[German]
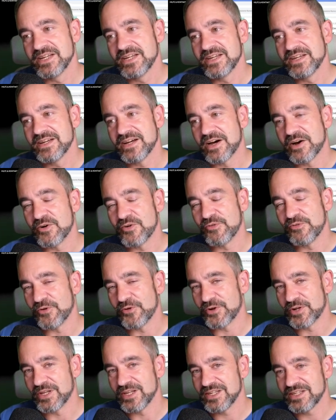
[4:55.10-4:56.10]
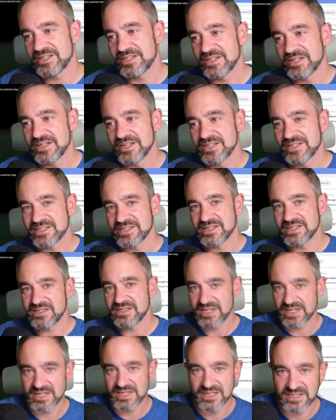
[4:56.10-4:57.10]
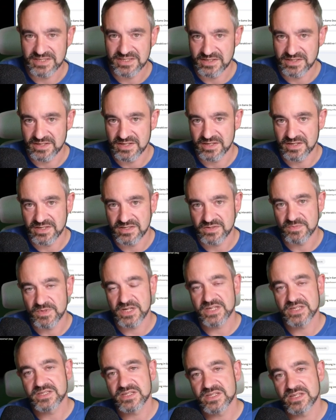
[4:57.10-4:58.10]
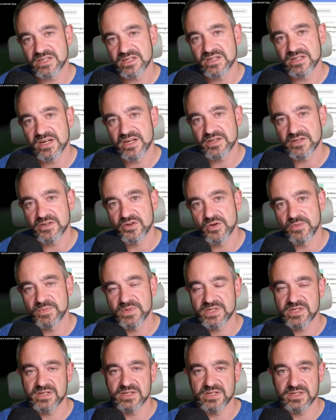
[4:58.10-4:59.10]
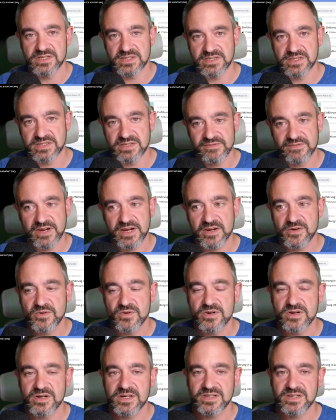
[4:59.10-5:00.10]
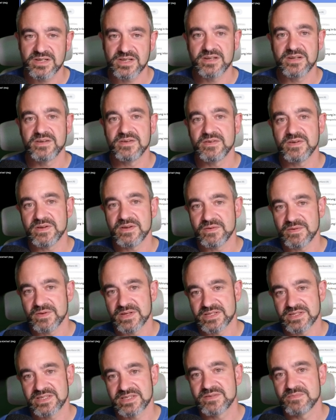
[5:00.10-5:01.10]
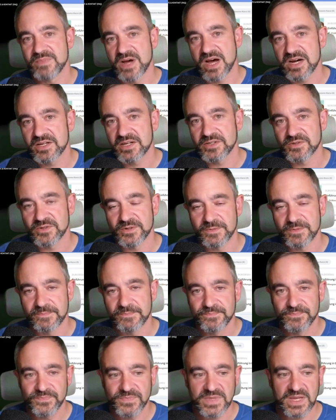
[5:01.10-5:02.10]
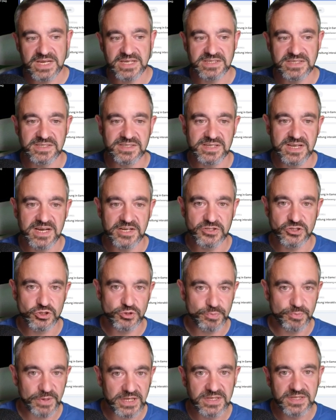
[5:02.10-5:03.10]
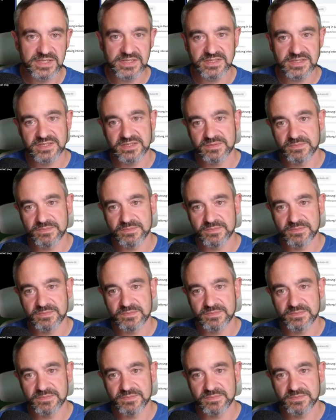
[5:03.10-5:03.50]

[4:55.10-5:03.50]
auch wirklich sich Zeit lassen kann. Also man kann sich die Inhalte noch ein bisschen intensiver angucken, denn äh, es ist ein Marathon. Es ist kein Sprint, es ist ein